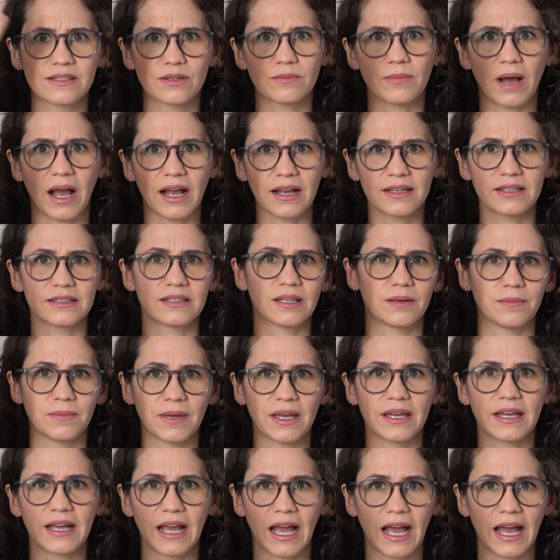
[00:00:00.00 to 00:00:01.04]
o Mac
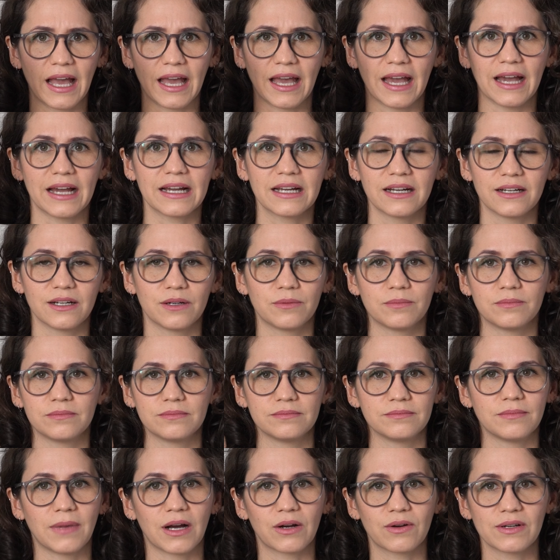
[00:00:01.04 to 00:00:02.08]
também carrega, é
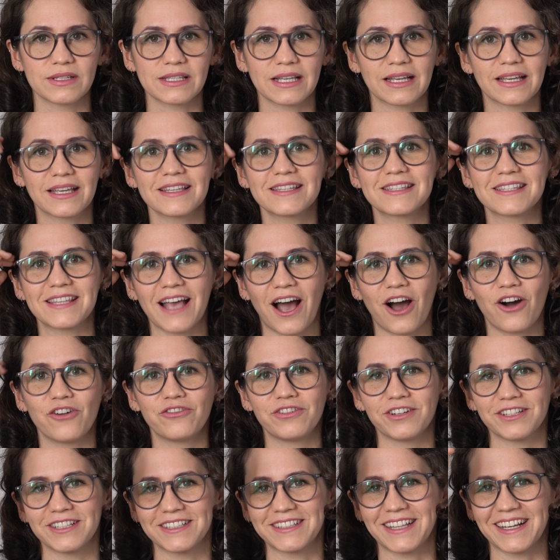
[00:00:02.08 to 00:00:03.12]
uma coisa que
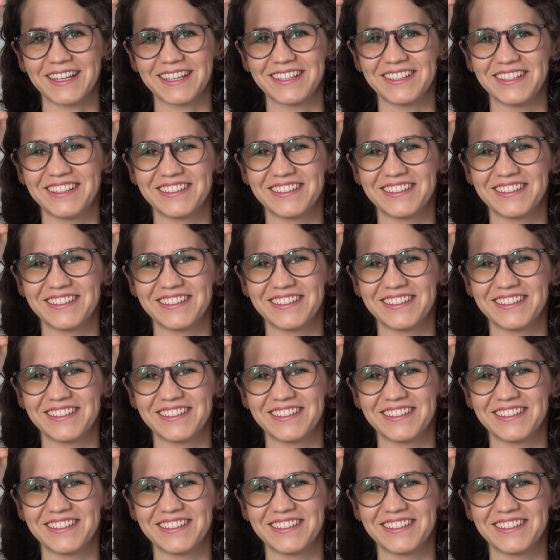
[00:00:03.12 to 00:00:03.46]
salva, ele tá aqui